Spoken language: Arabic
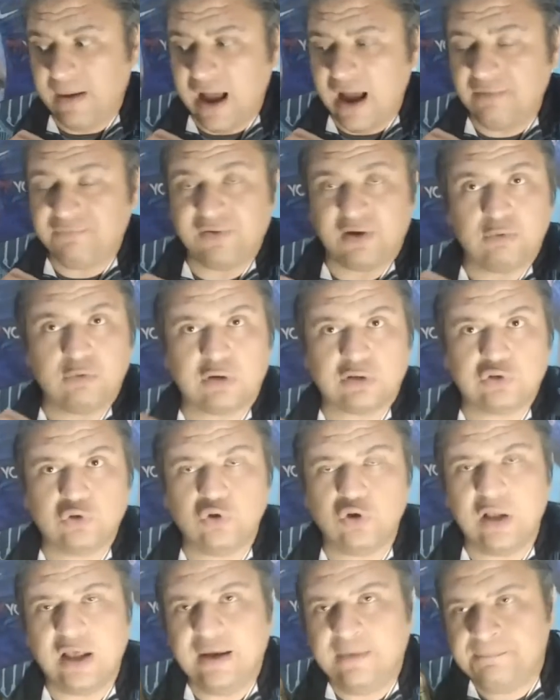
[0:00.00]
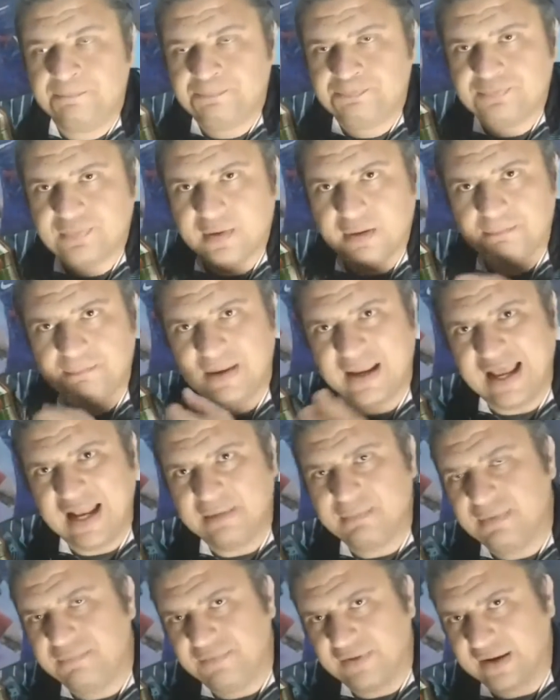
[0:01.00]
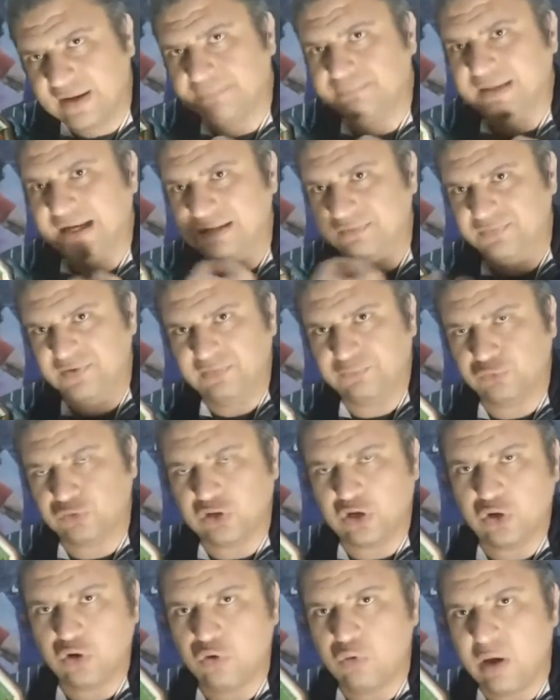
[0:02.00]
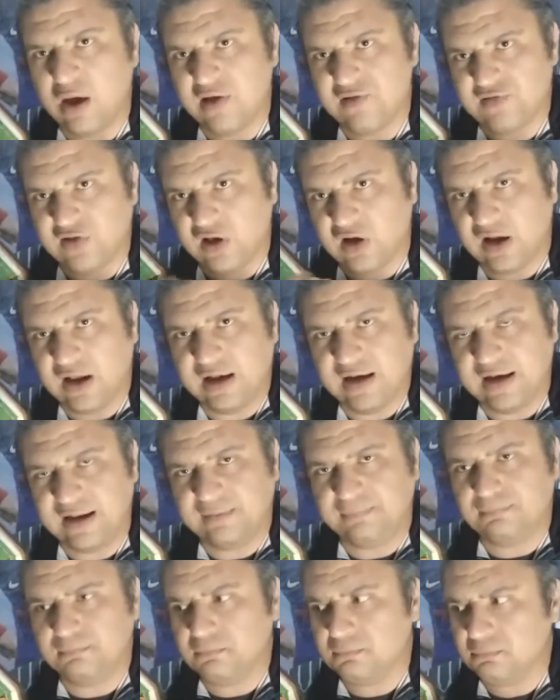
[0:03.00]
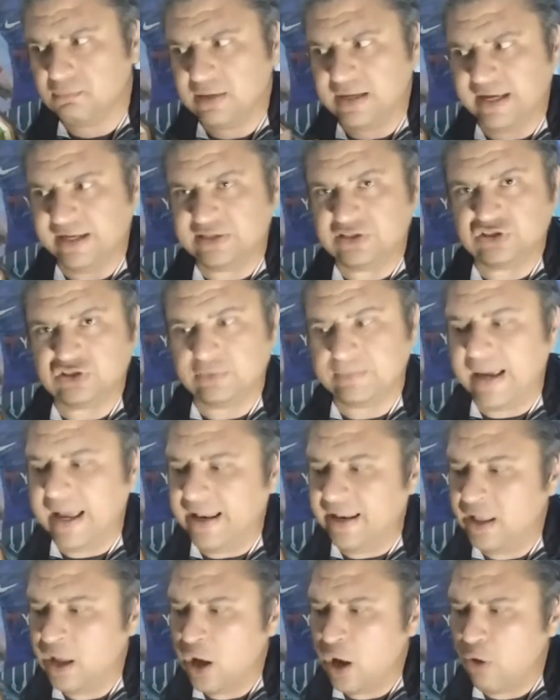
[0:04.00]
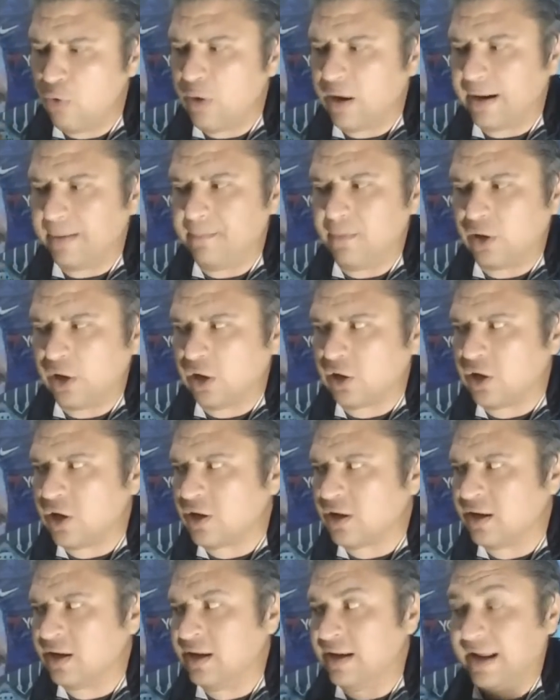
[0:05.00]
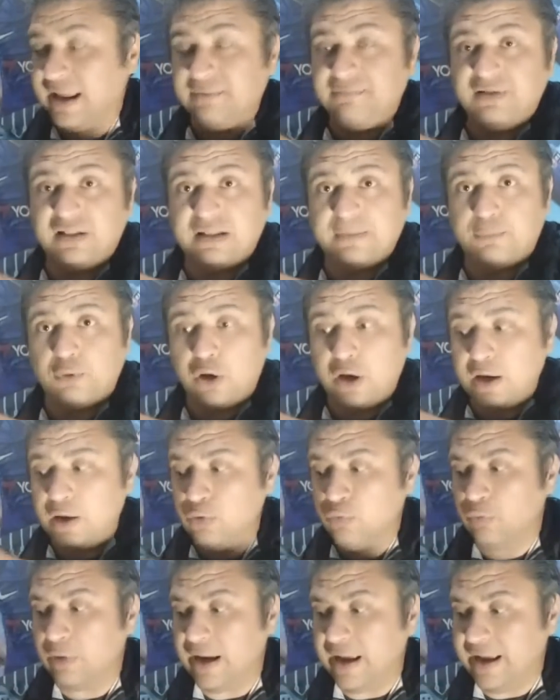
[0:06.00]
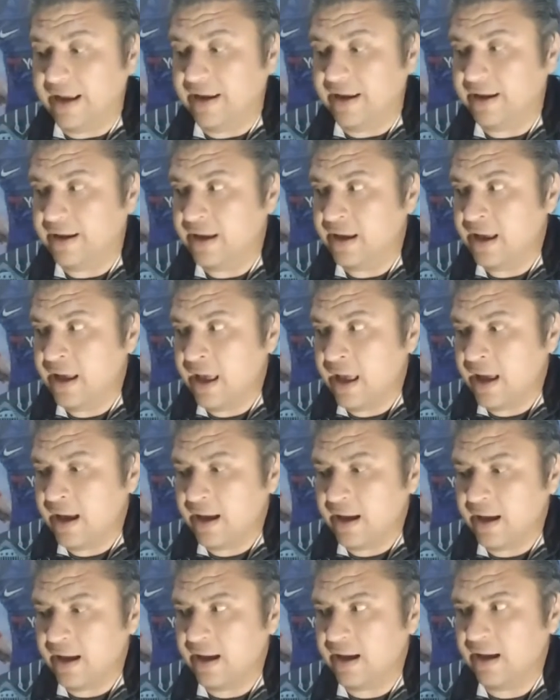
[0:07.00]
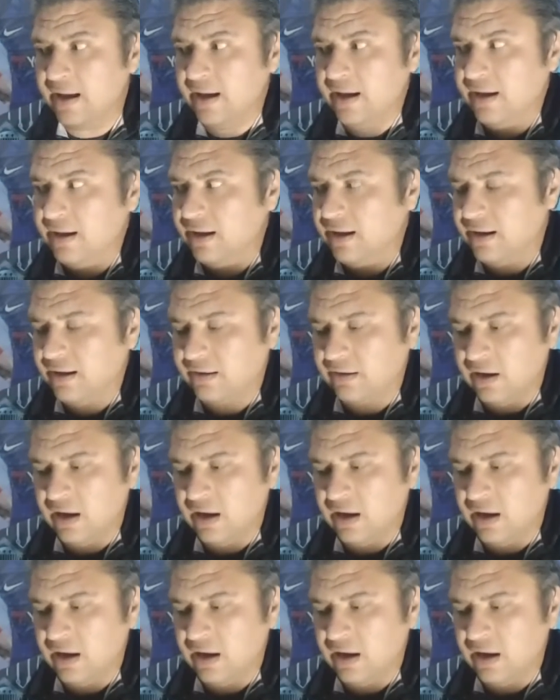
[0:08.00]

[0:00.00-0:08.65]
بقى فجوارديولا بجانب الفكره بتاعت فيل فودن ان هو هيسرع الريتم ناحيه الشمال هو كان مقرر ان كيفن دي بروين و آه،